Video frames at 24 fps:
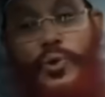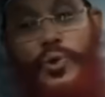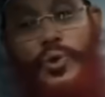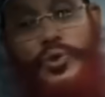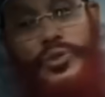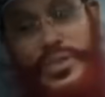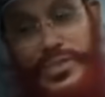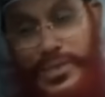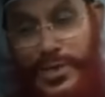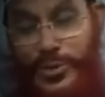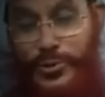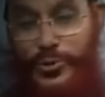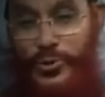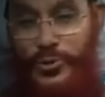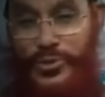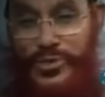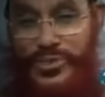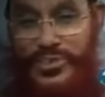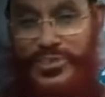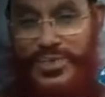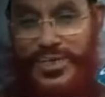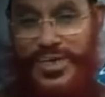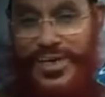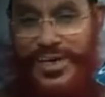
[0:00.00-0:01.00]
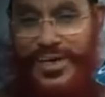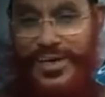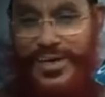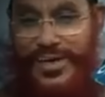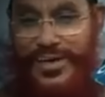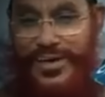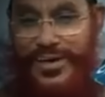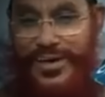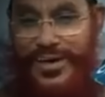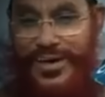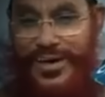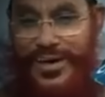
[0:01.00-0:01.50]
অতীতে করেছে
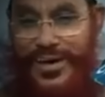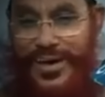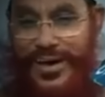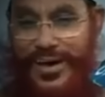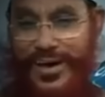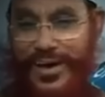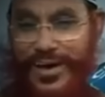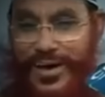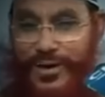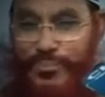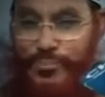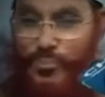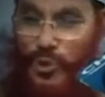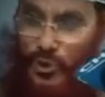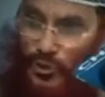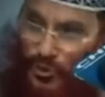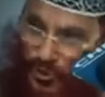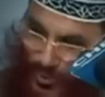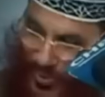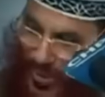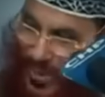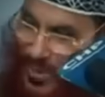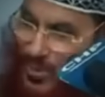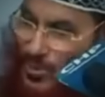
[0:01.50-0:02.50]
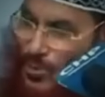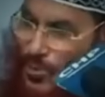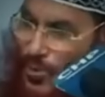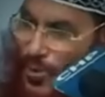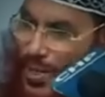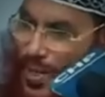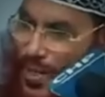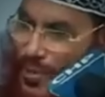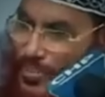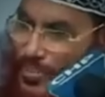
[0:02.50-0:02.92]
বর্তমানে করে